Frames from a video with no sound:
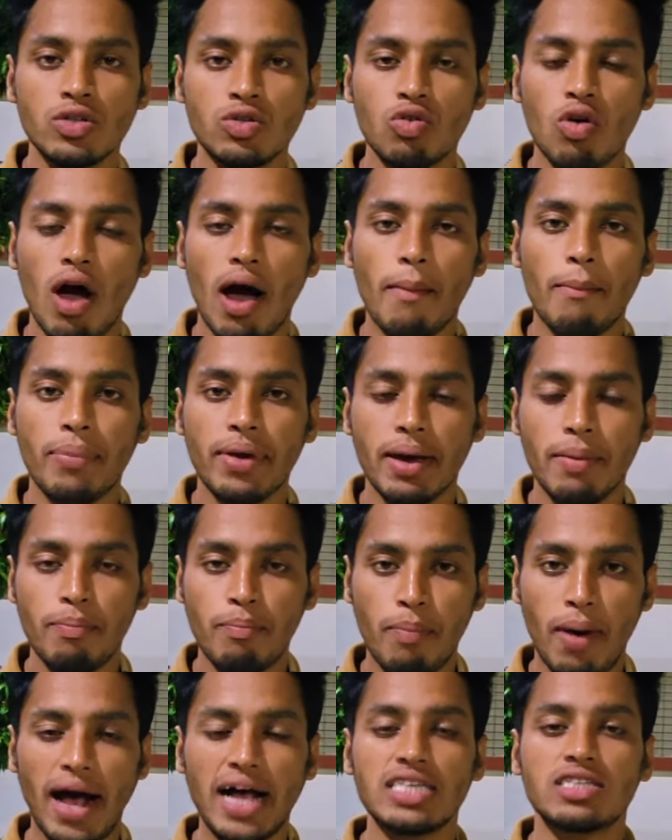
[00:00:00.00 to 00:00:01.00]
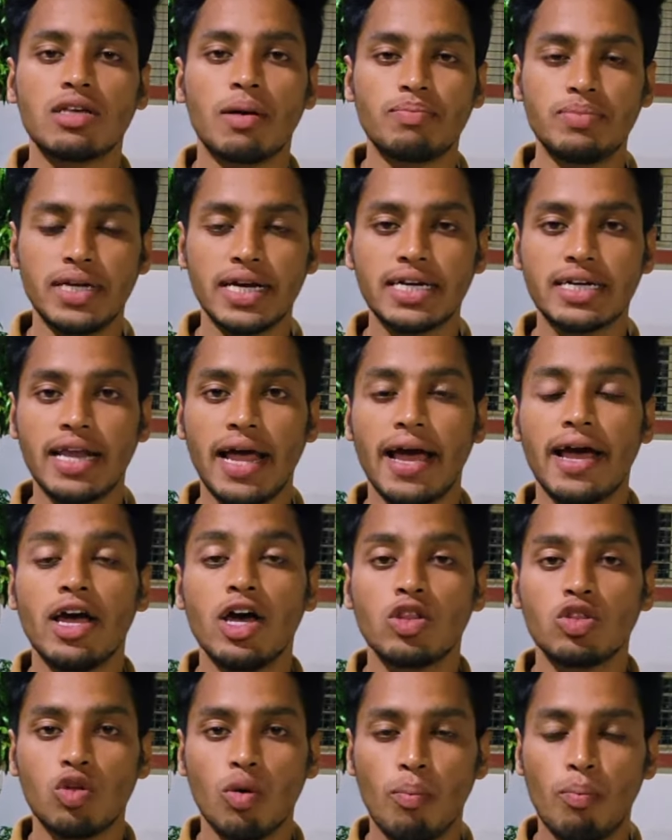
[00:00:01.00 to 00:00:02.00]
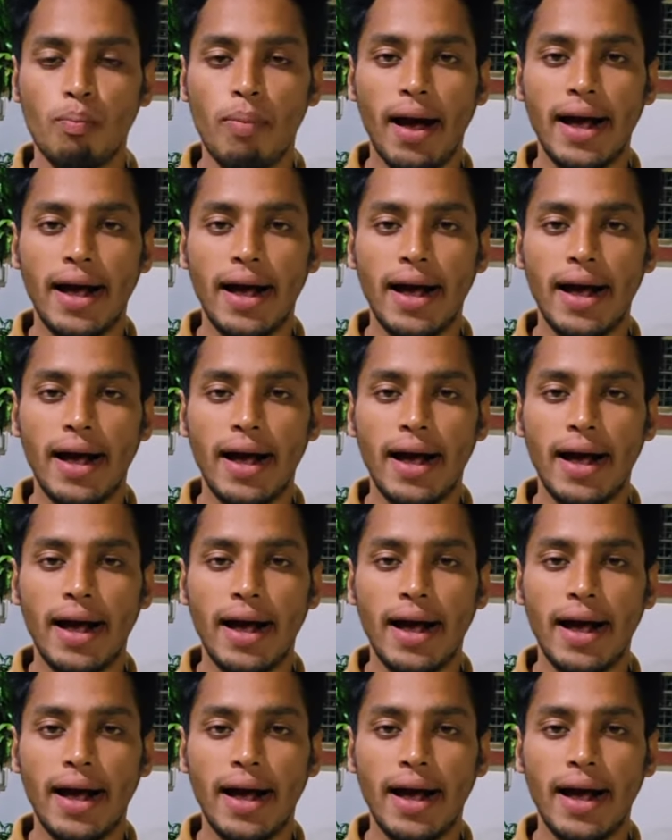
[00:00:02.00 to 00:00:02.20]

जो आपके पांच सब्जेक्ट है तो